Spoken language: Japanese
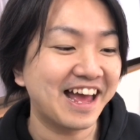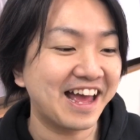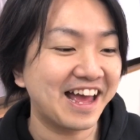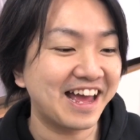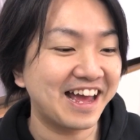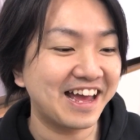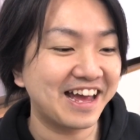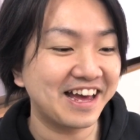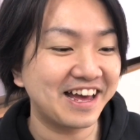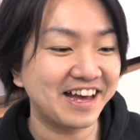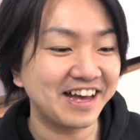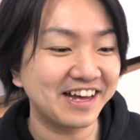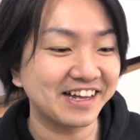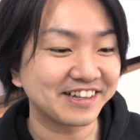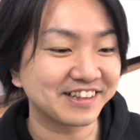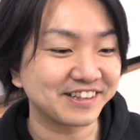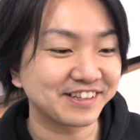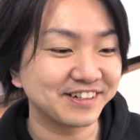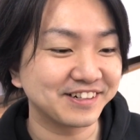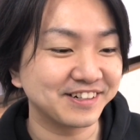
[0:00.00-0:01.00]

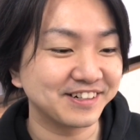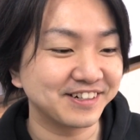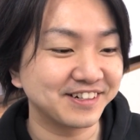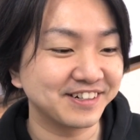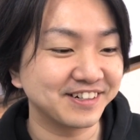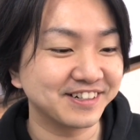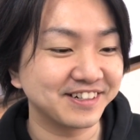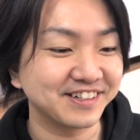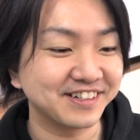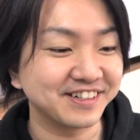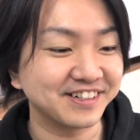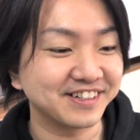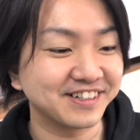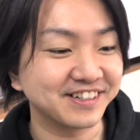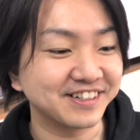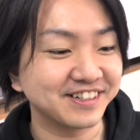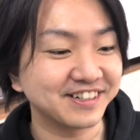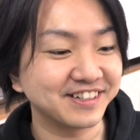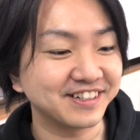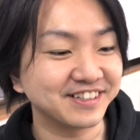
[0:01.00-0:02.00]
えっ
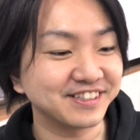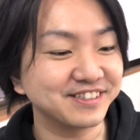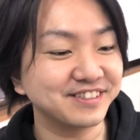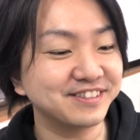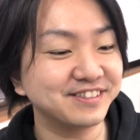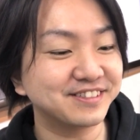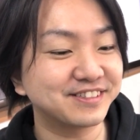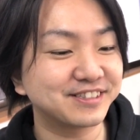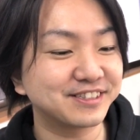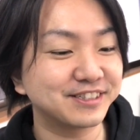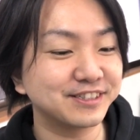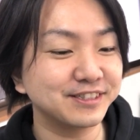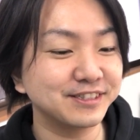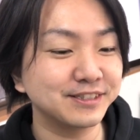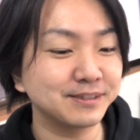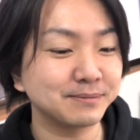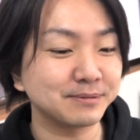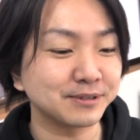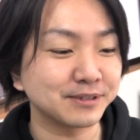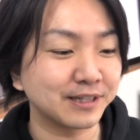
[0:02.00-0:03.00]
と、
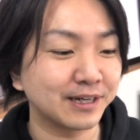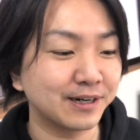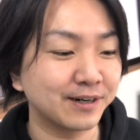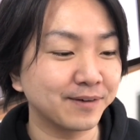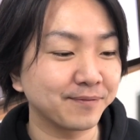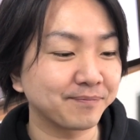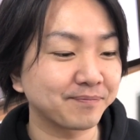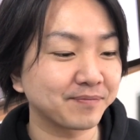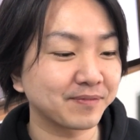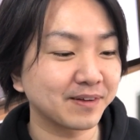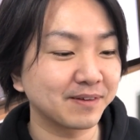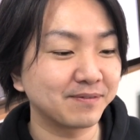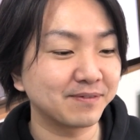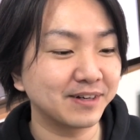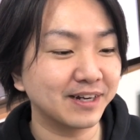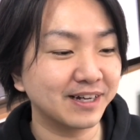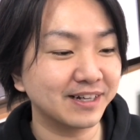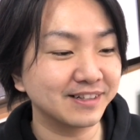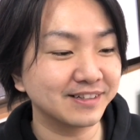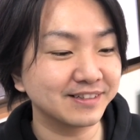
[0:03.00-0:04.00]
YouTube の
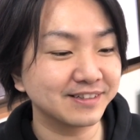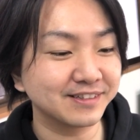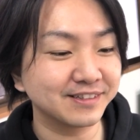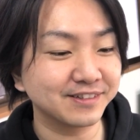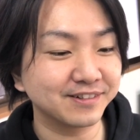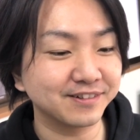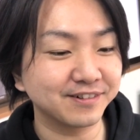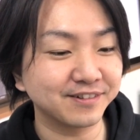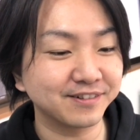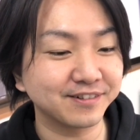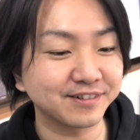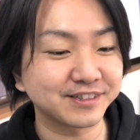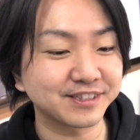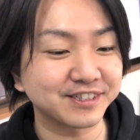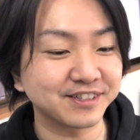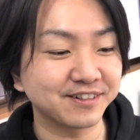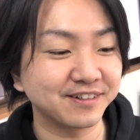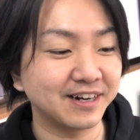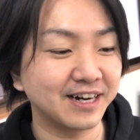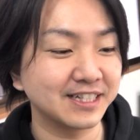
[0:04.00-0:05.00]

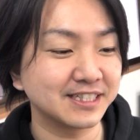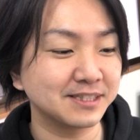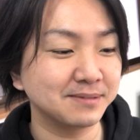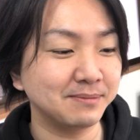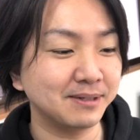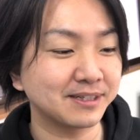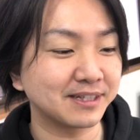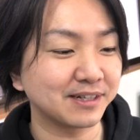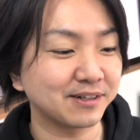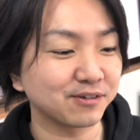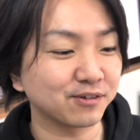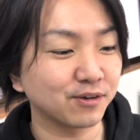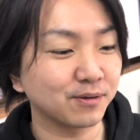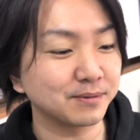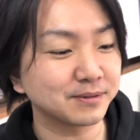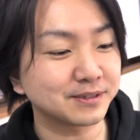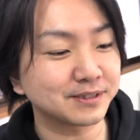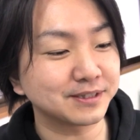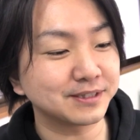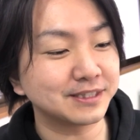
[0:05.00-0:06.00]
ブランドオークション初めての古
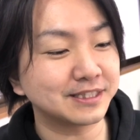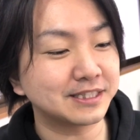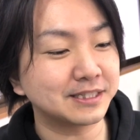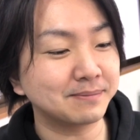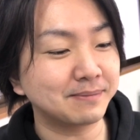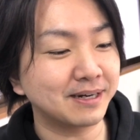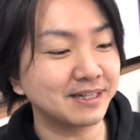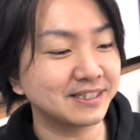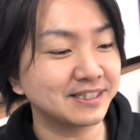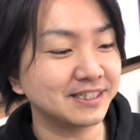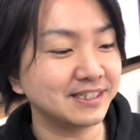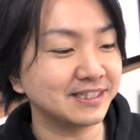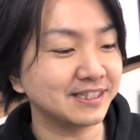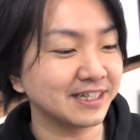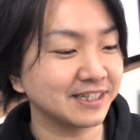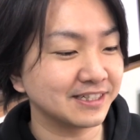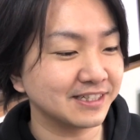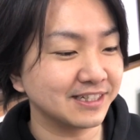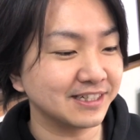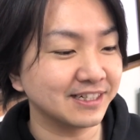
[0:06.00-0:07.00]
物市場仕
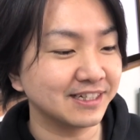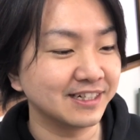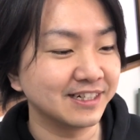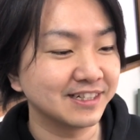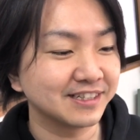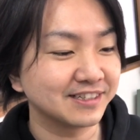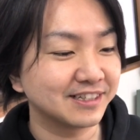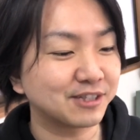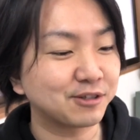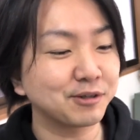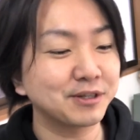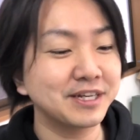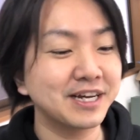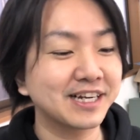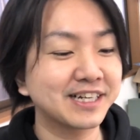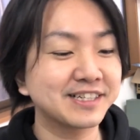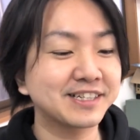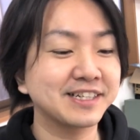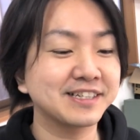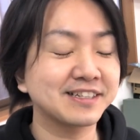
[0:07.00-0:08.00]
入れにに取り
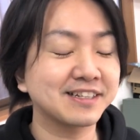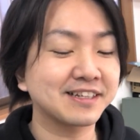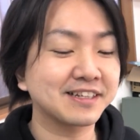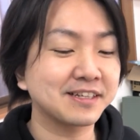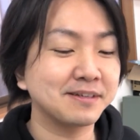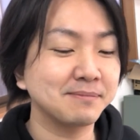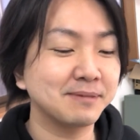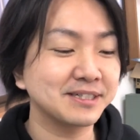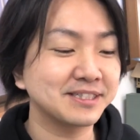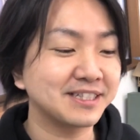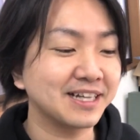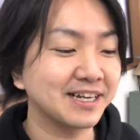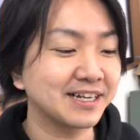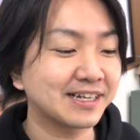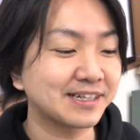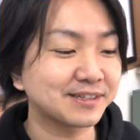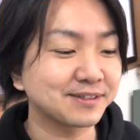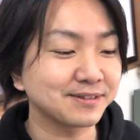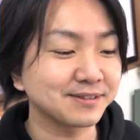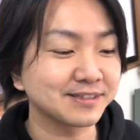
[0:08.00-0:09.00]
上げていただきましてあり
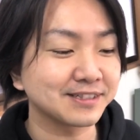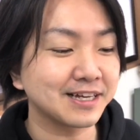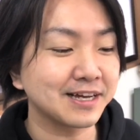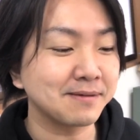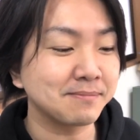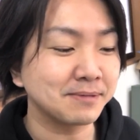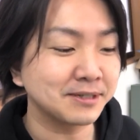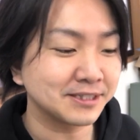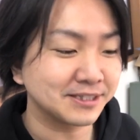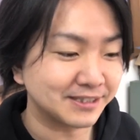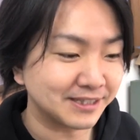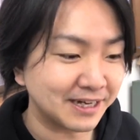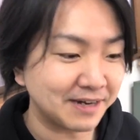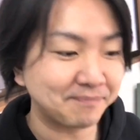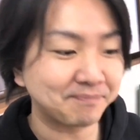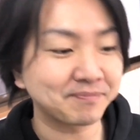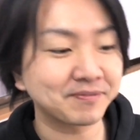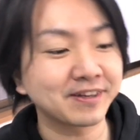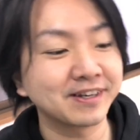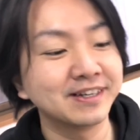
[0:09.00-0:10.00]
がとうございまし
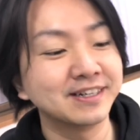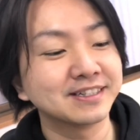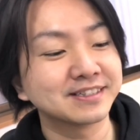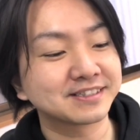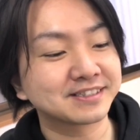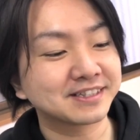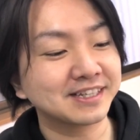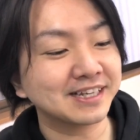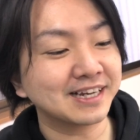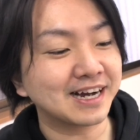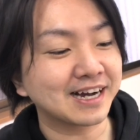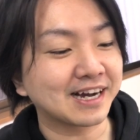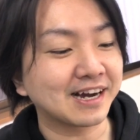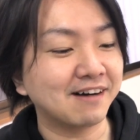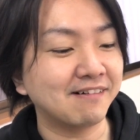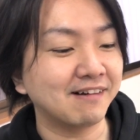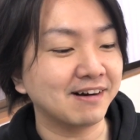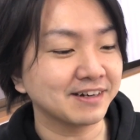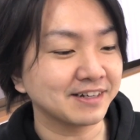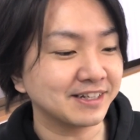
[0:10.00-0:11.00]
た月が
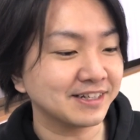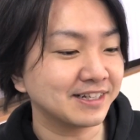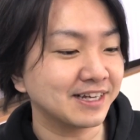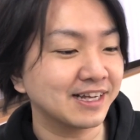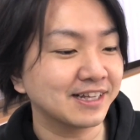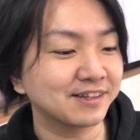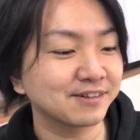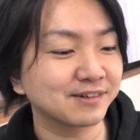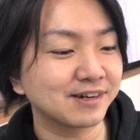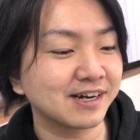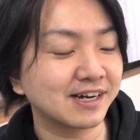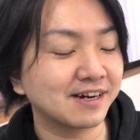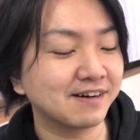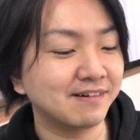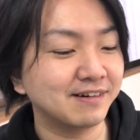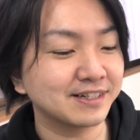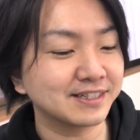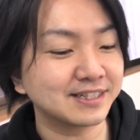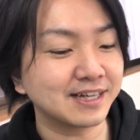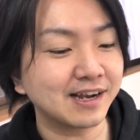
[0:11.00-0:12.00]
変わり年度が変
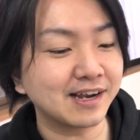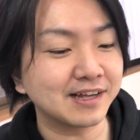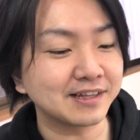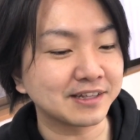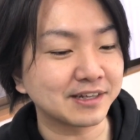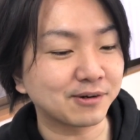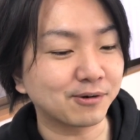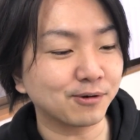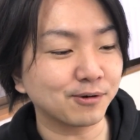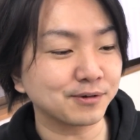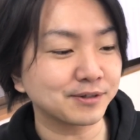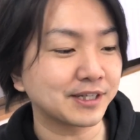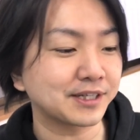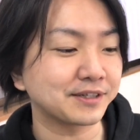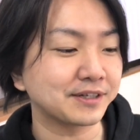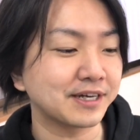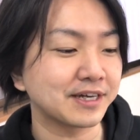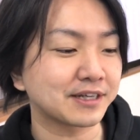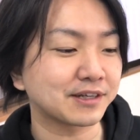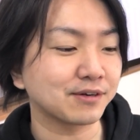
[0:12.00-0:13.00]
わりさらにコロナ
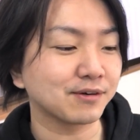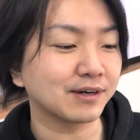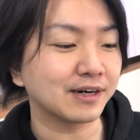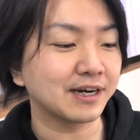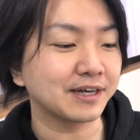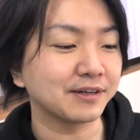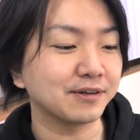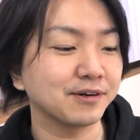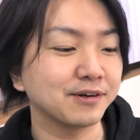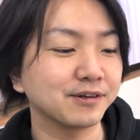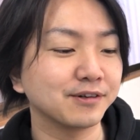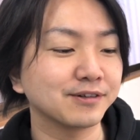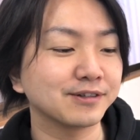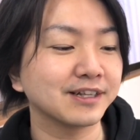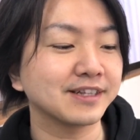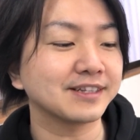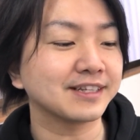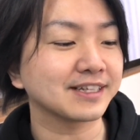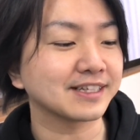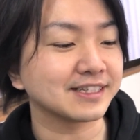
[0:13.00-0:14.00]
の影響がいろいろ
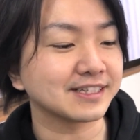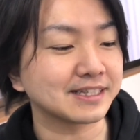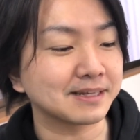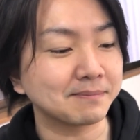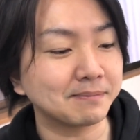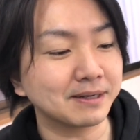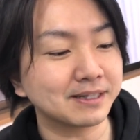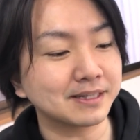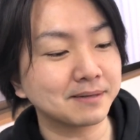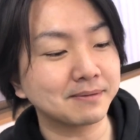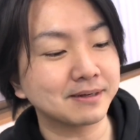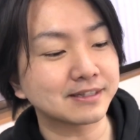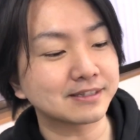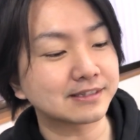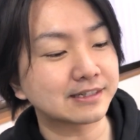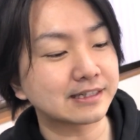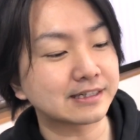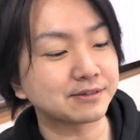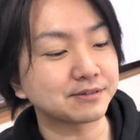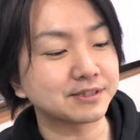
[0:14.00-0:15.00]
出てきて
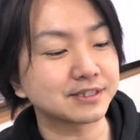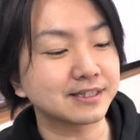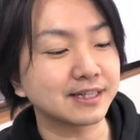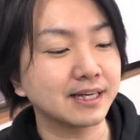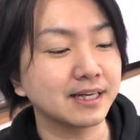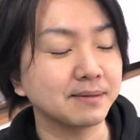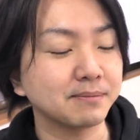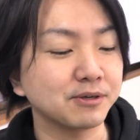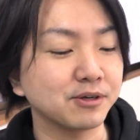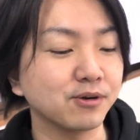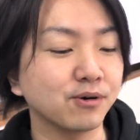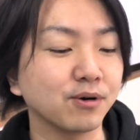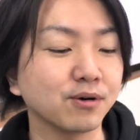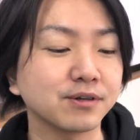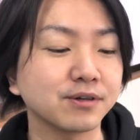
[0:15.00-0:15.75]
バタバタとした日々を